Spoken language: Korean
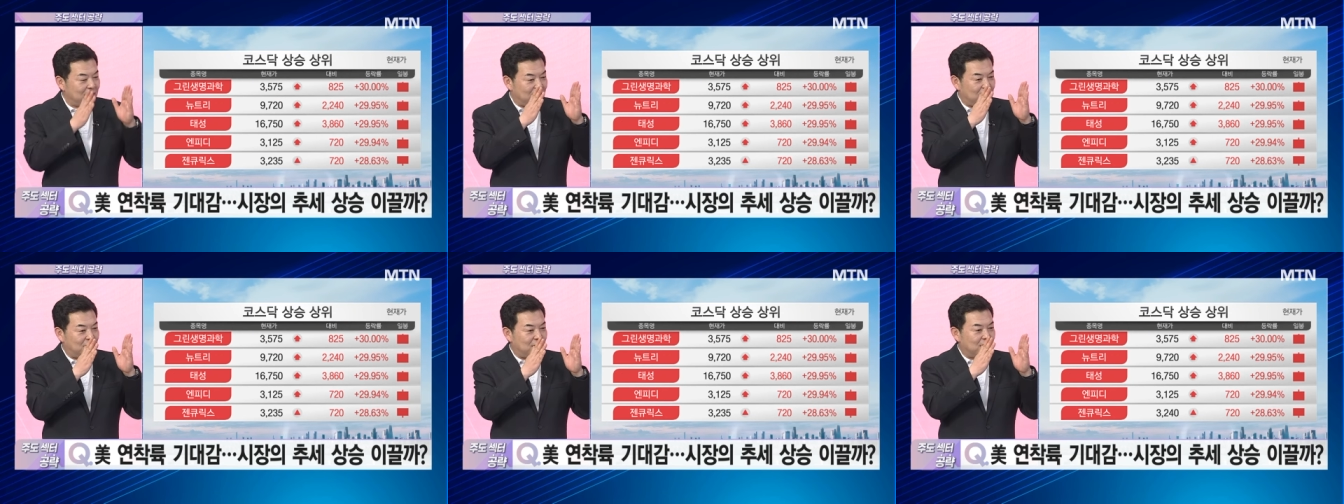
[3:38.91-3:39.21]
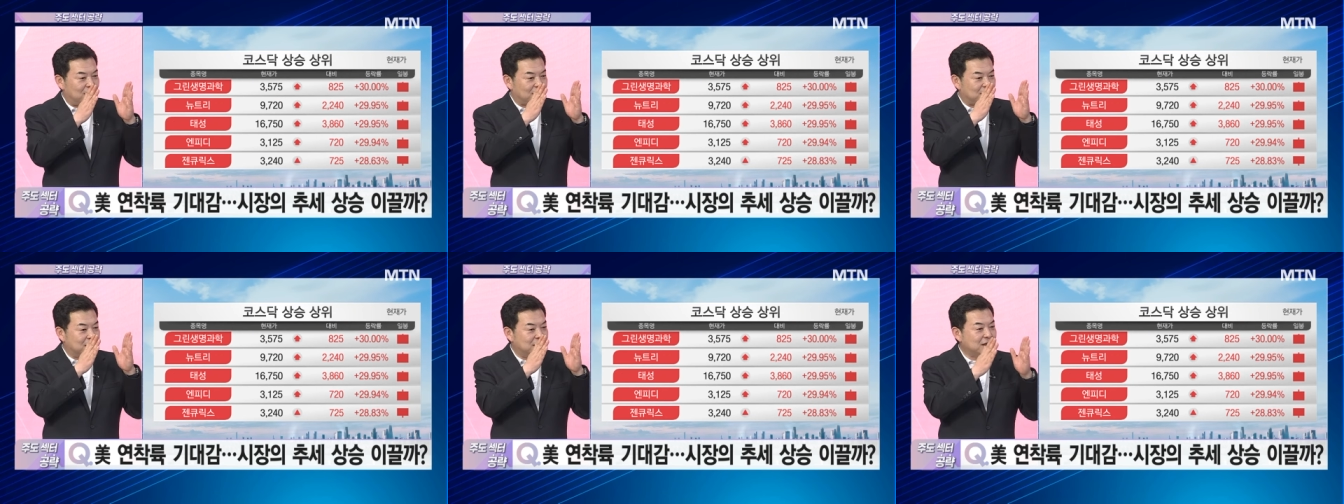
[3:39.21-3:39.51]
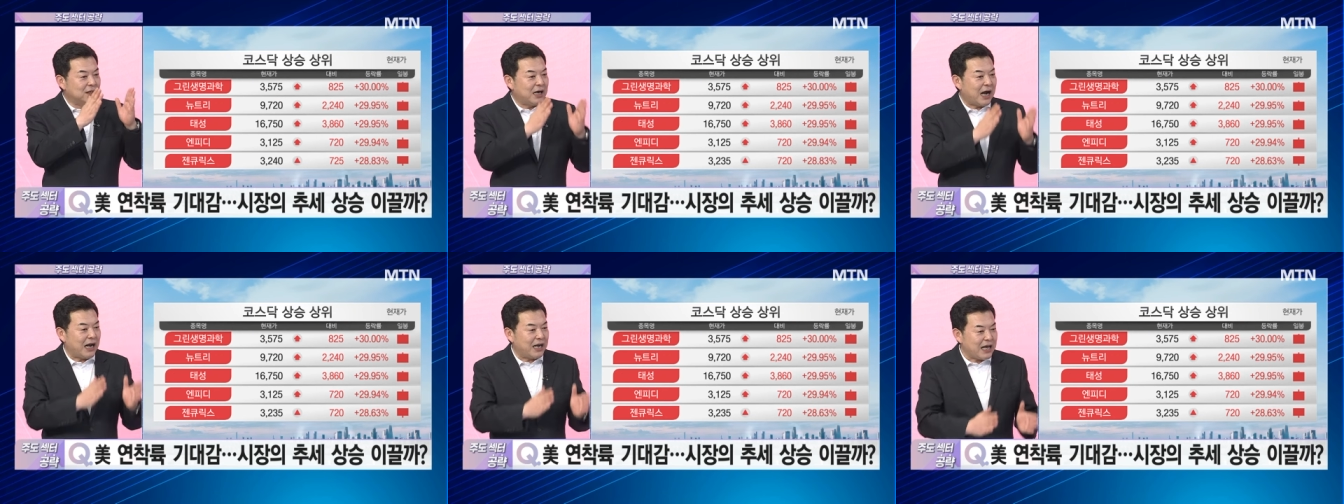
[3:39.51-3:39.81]
어,
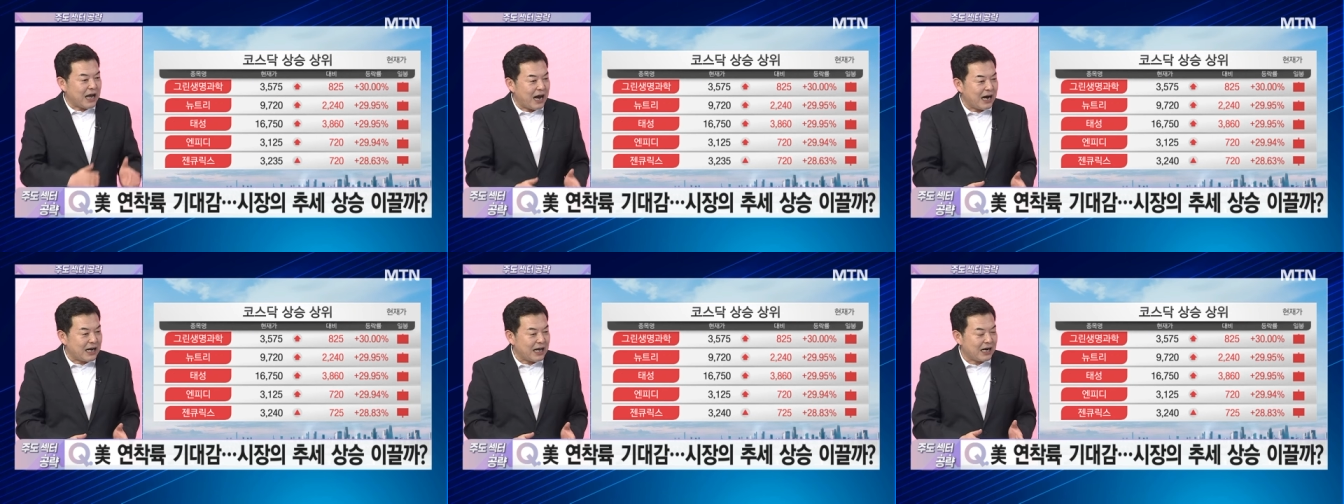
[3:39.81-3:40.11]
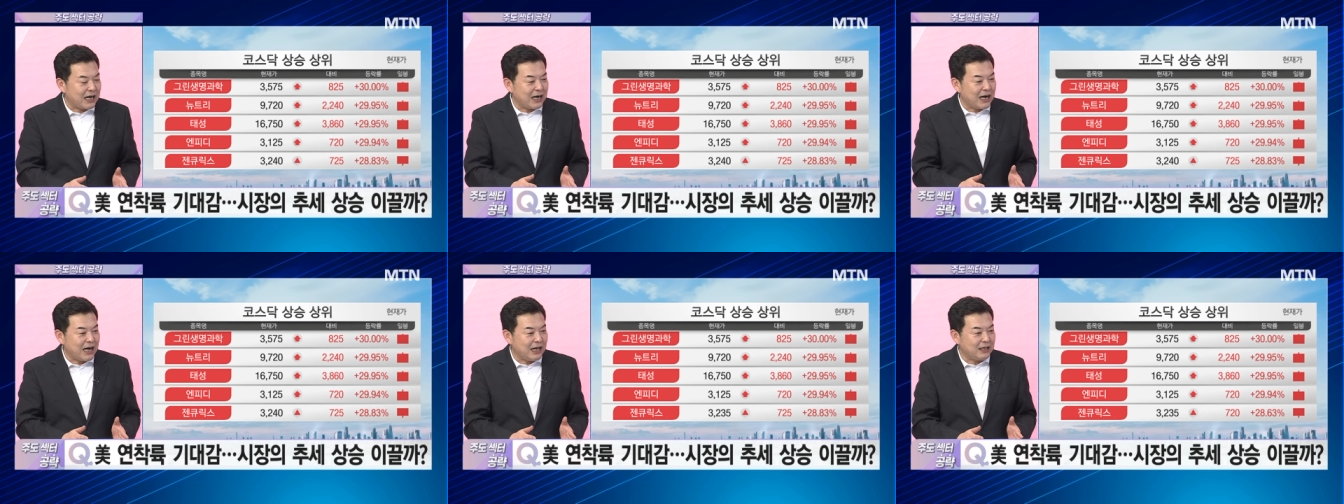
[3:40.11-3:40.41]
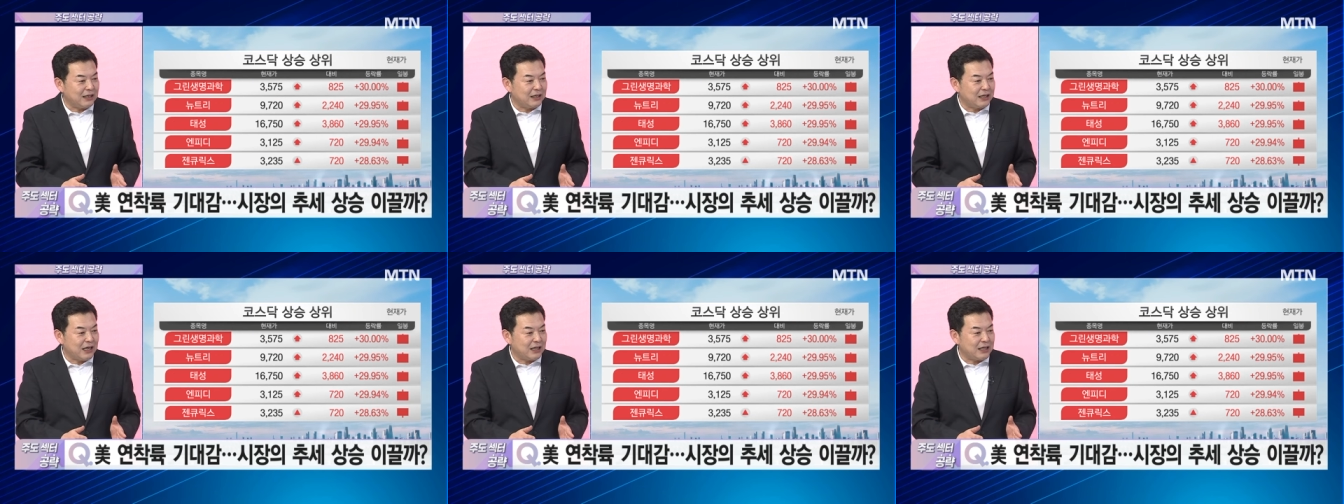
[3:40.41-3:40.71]
그간의
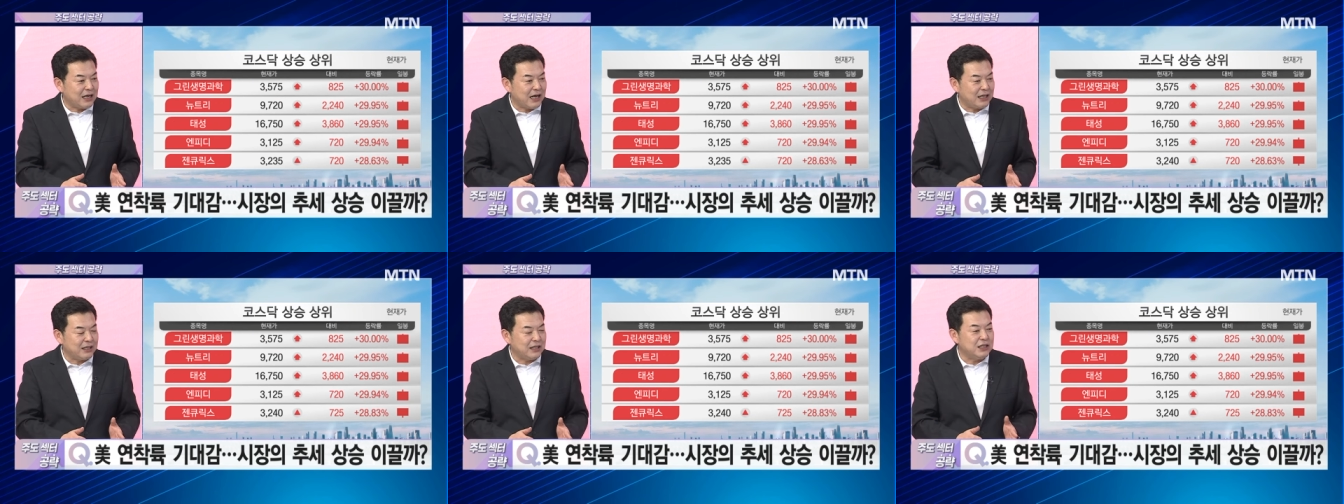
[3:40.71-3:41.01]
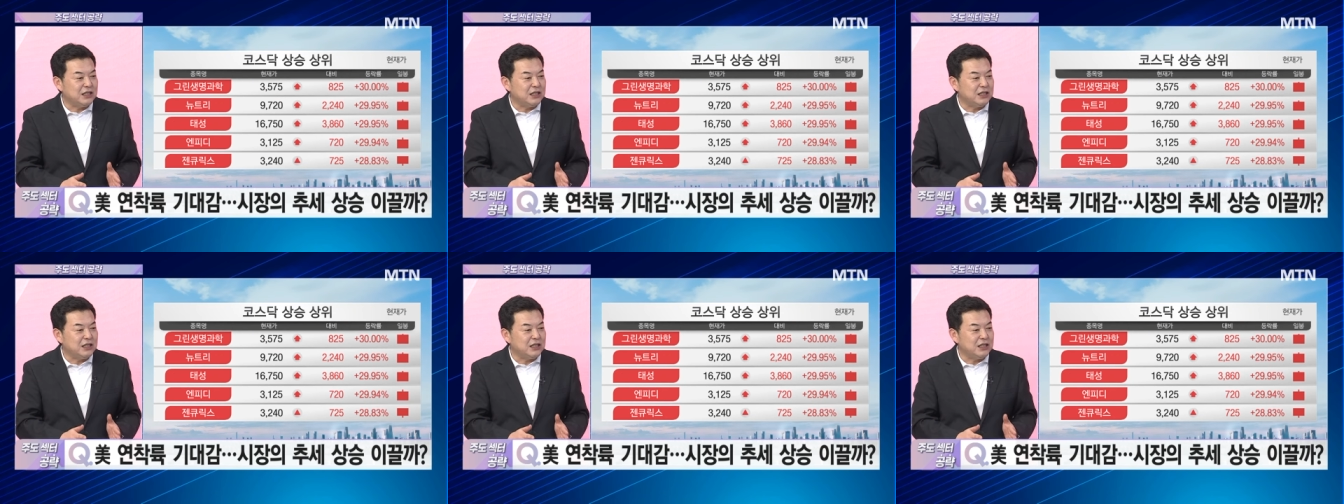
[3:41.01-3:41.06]
하락한 데 대한